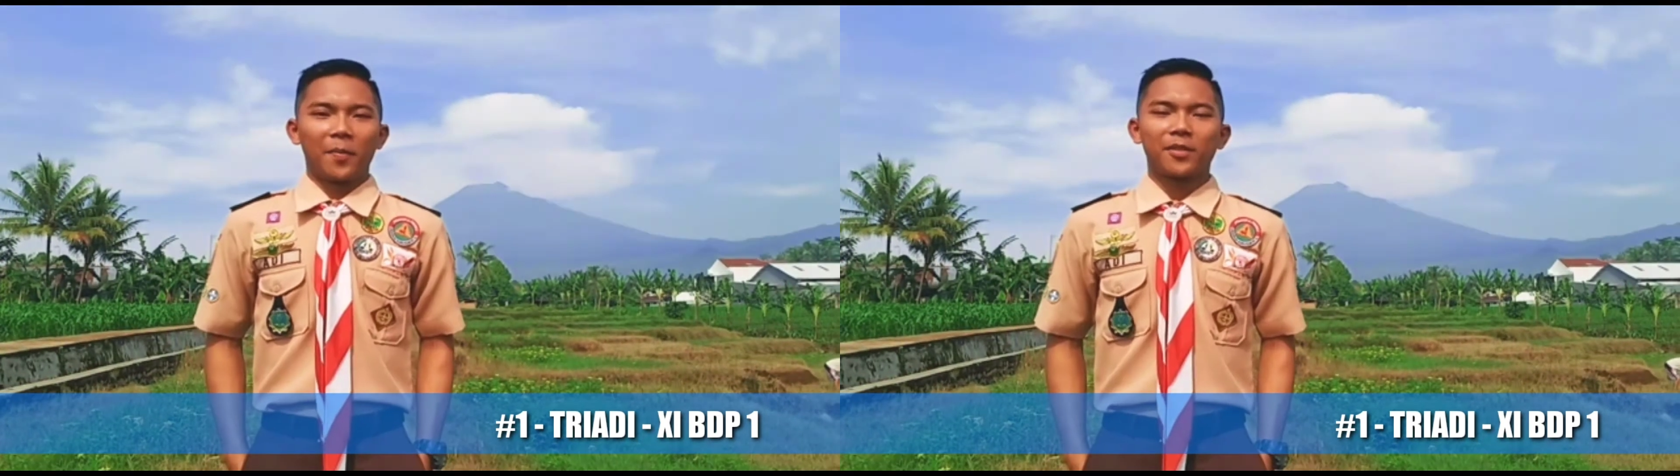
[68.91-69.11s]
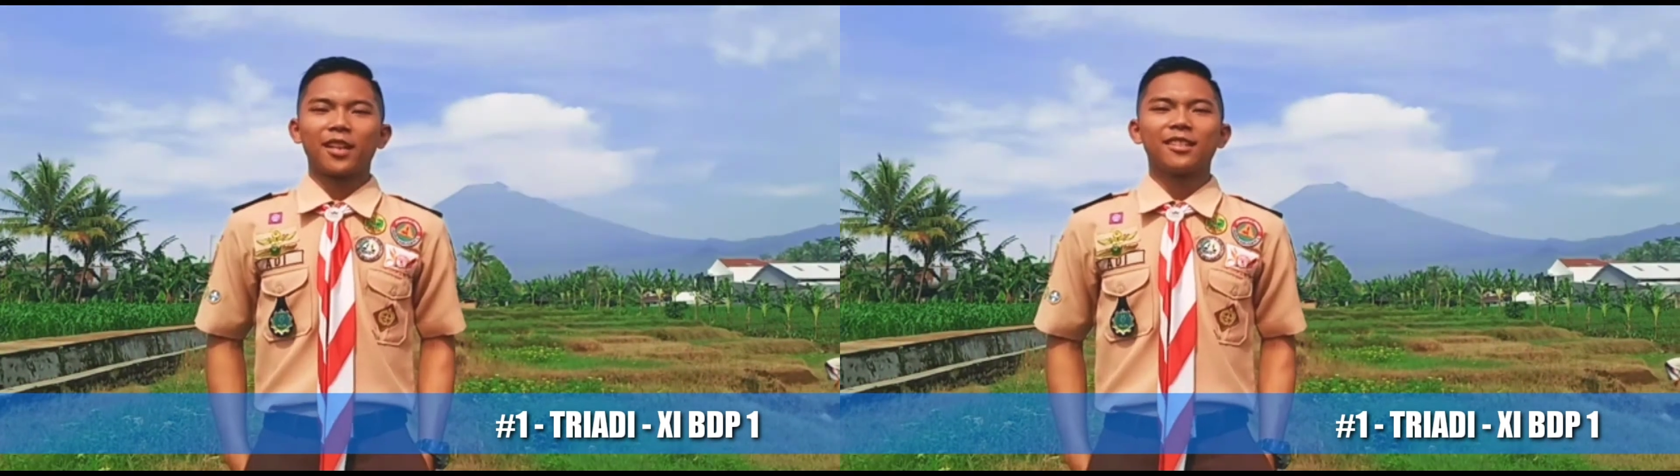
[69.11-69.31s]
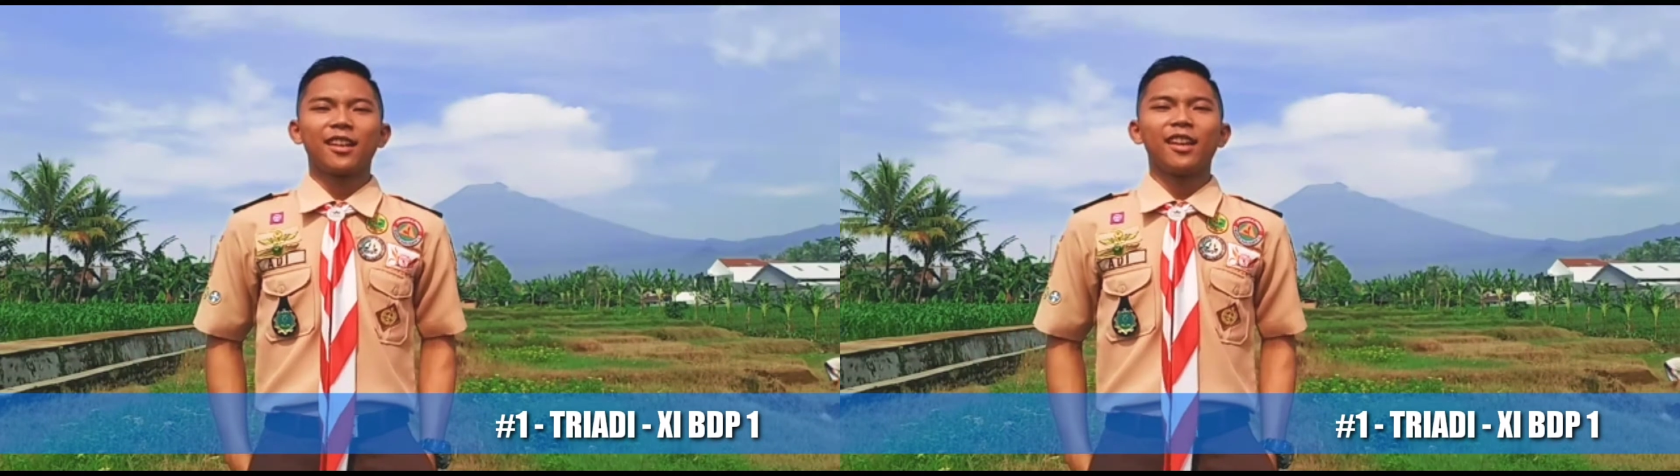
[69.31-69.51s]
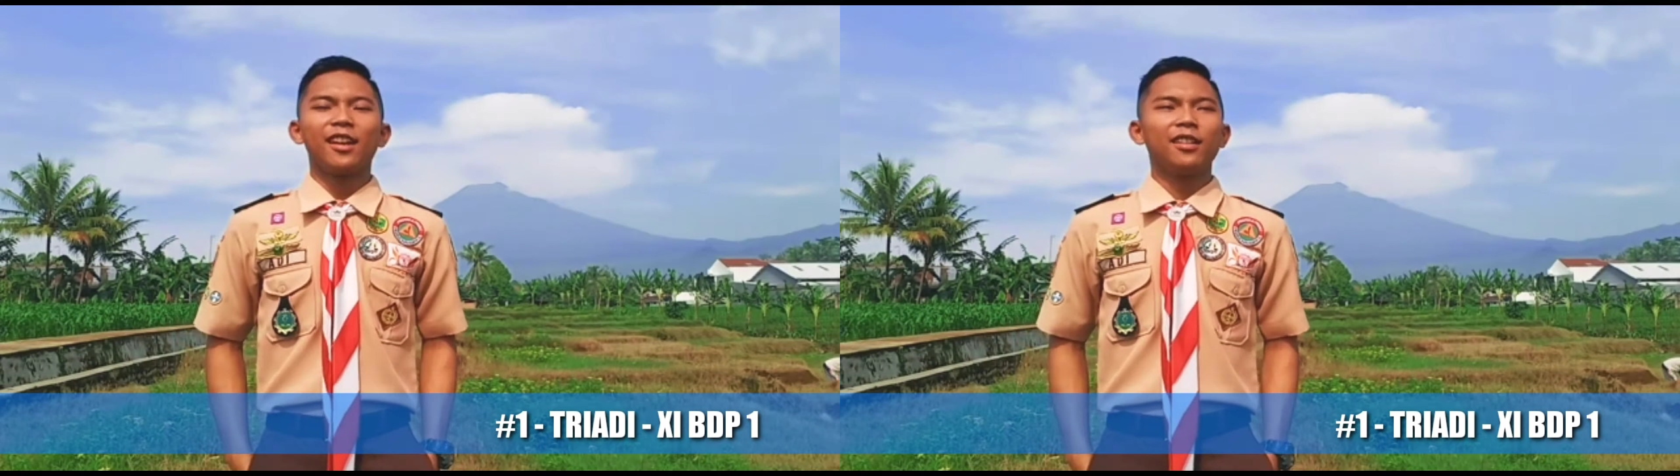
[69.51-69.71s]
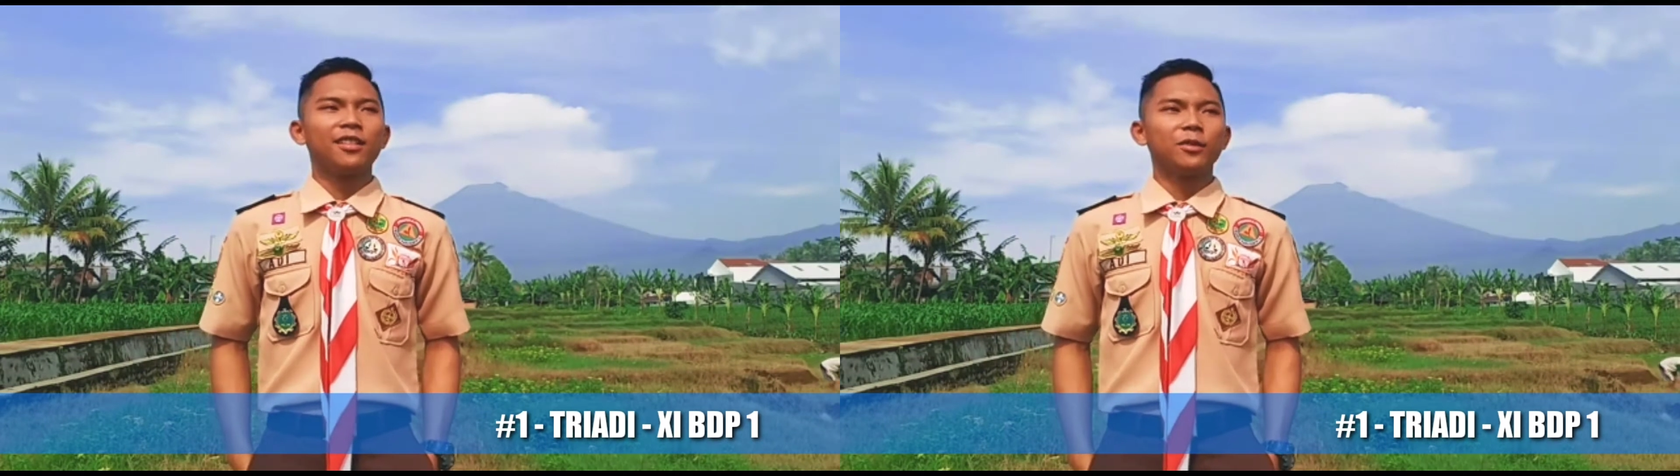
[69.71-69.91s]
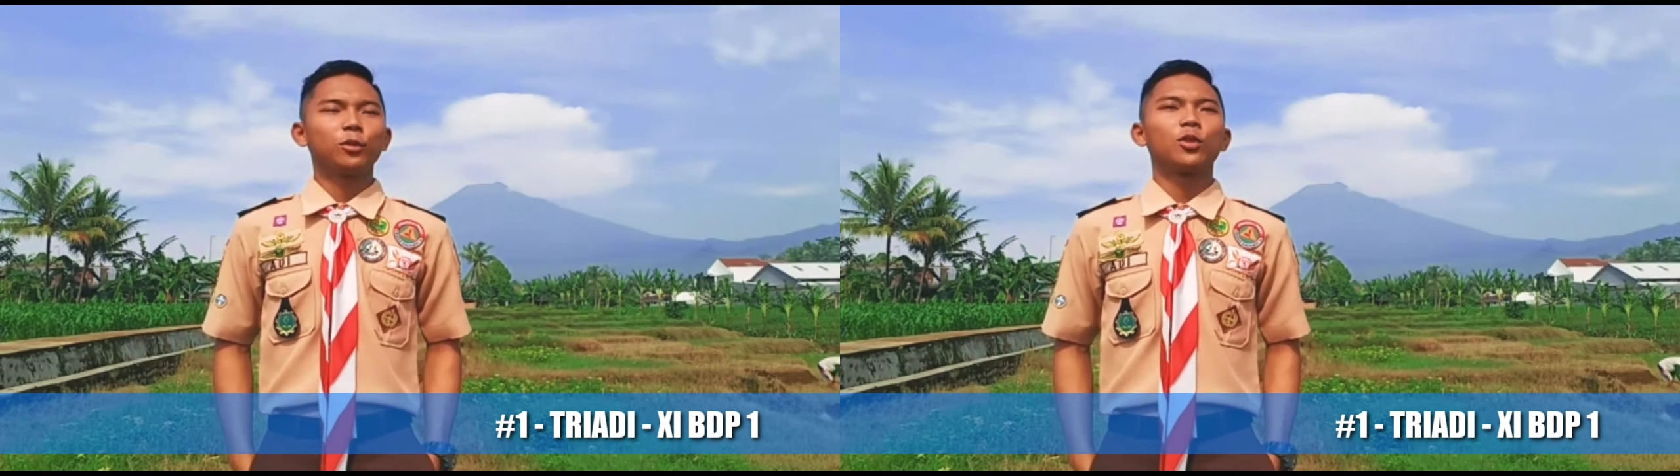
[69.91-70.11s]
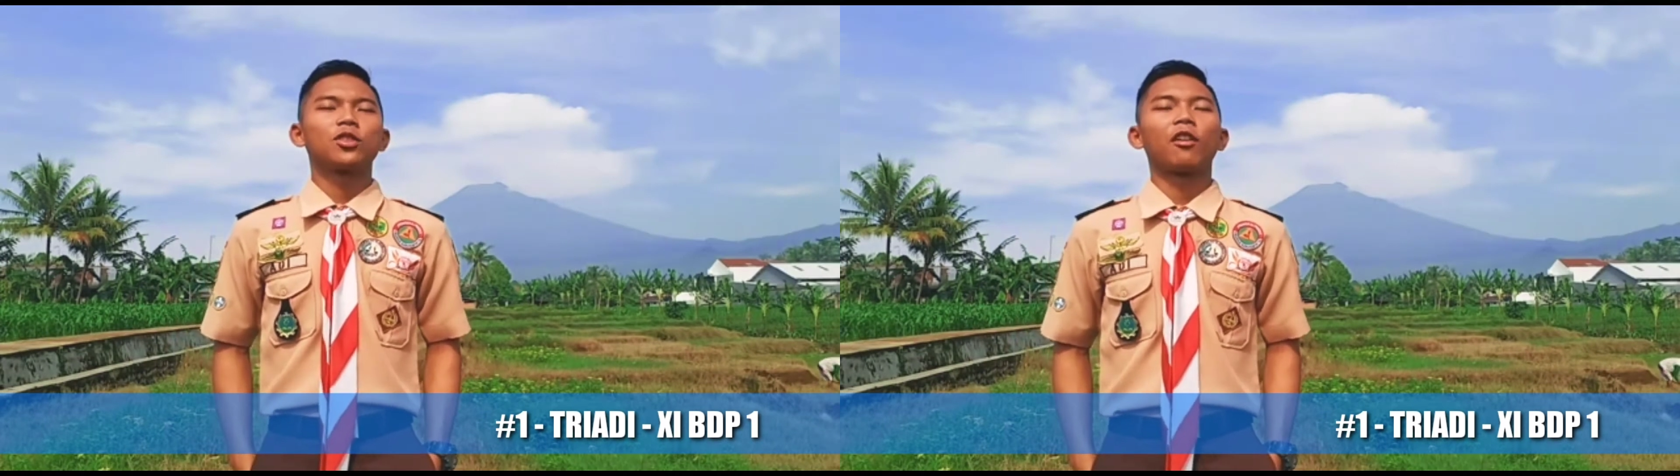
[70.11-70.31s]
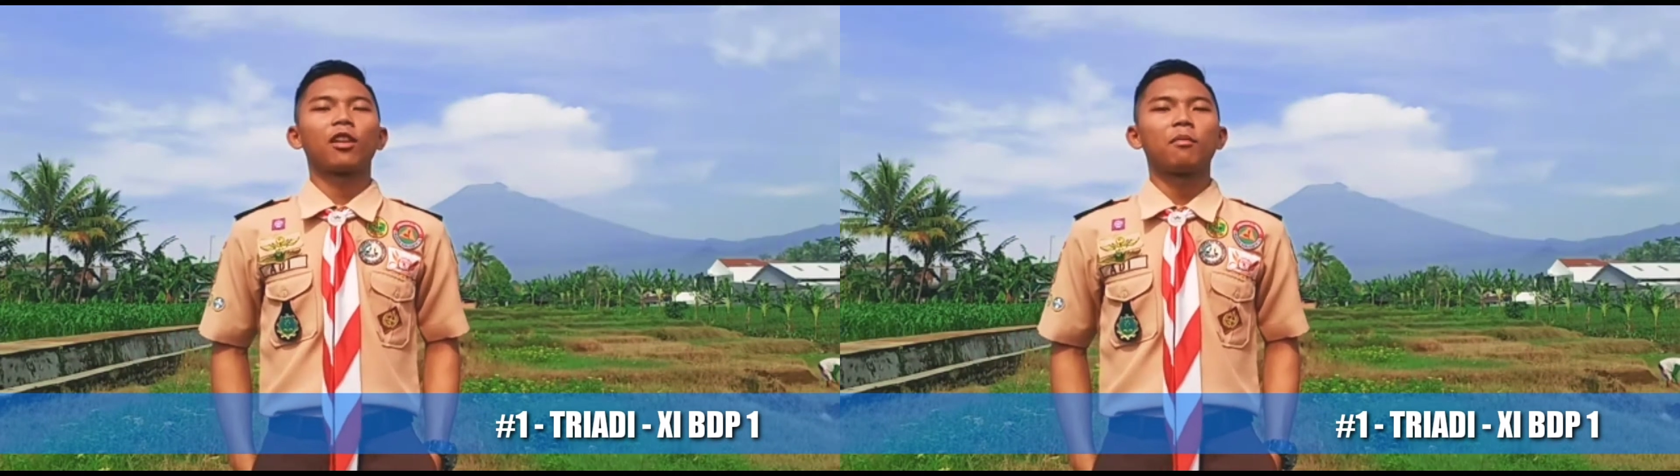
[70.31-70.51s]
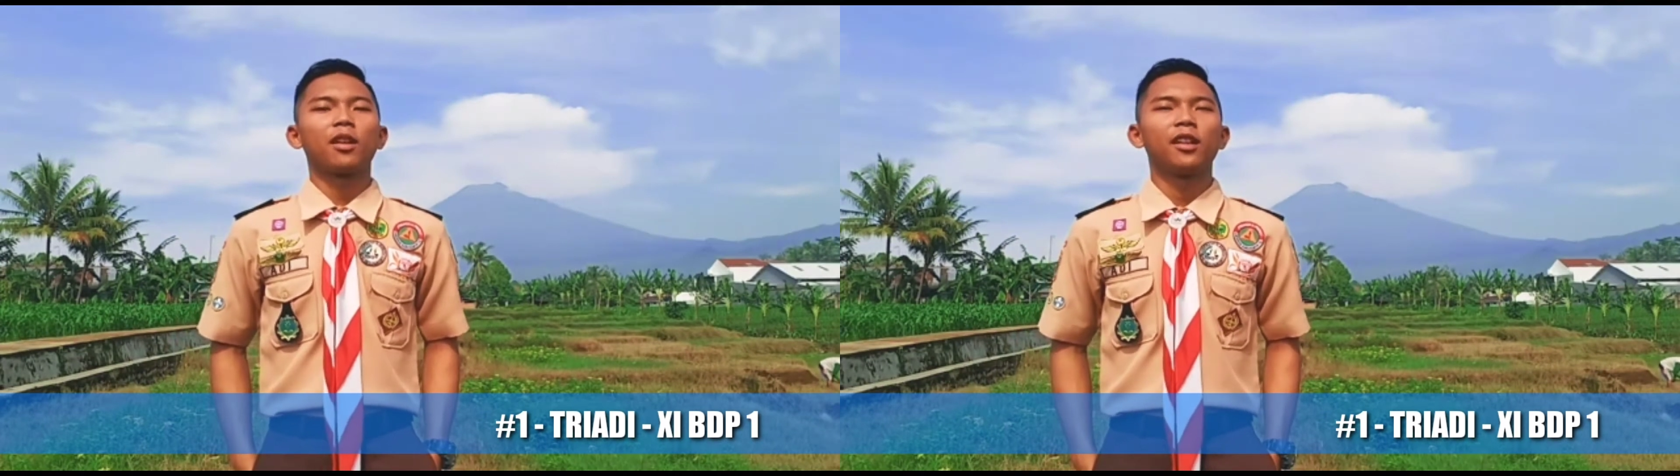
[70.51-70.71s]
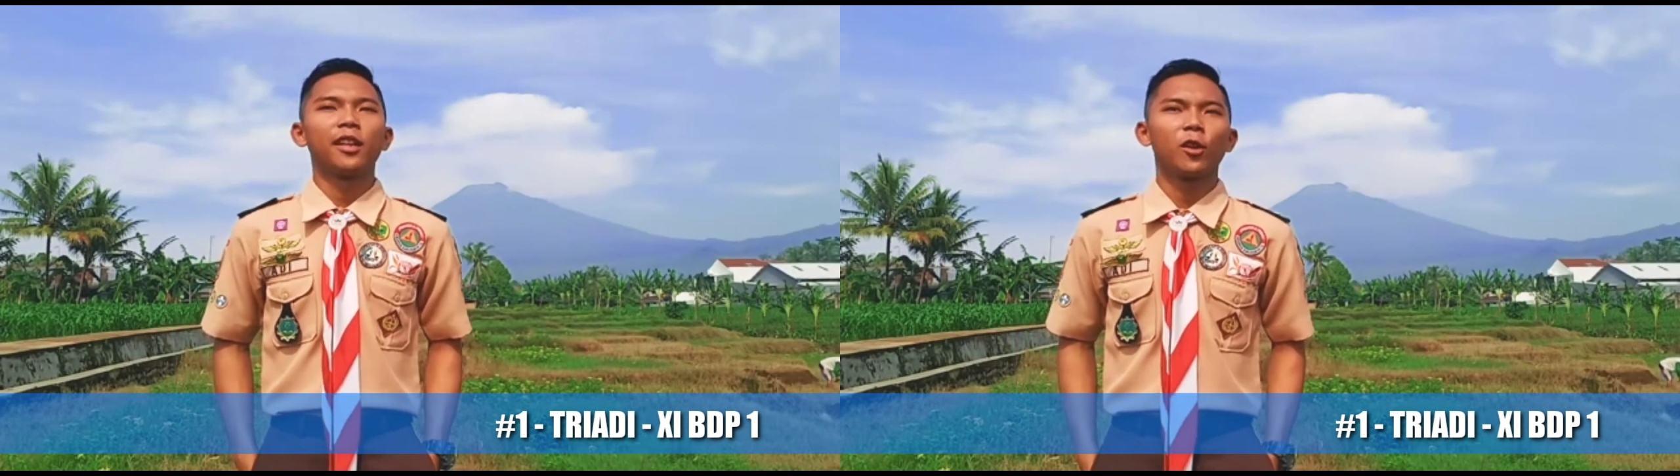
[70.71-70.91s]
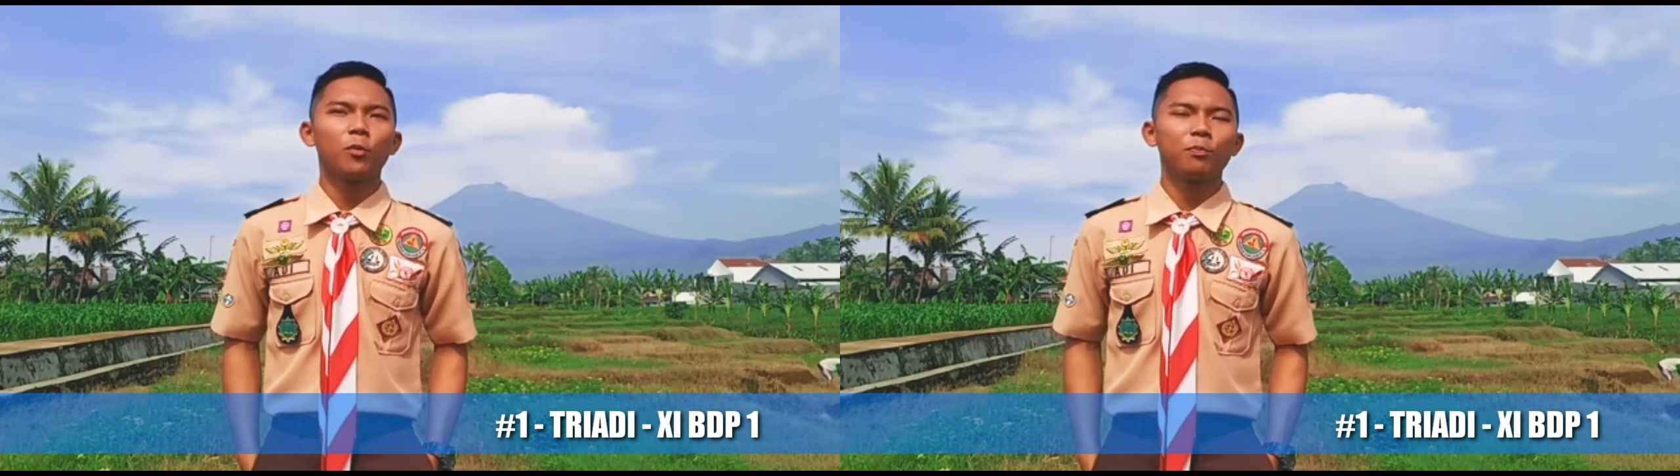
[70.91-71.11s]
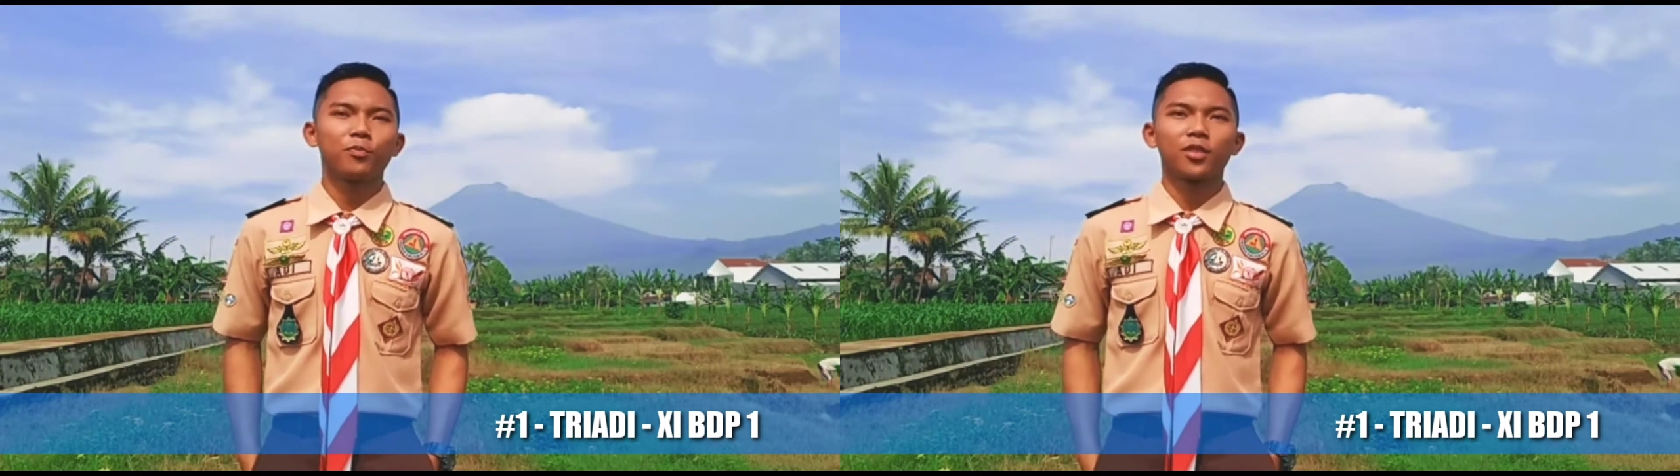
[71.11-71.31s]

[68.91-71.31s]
Pesan saya untuk Zafran Mandiri Group,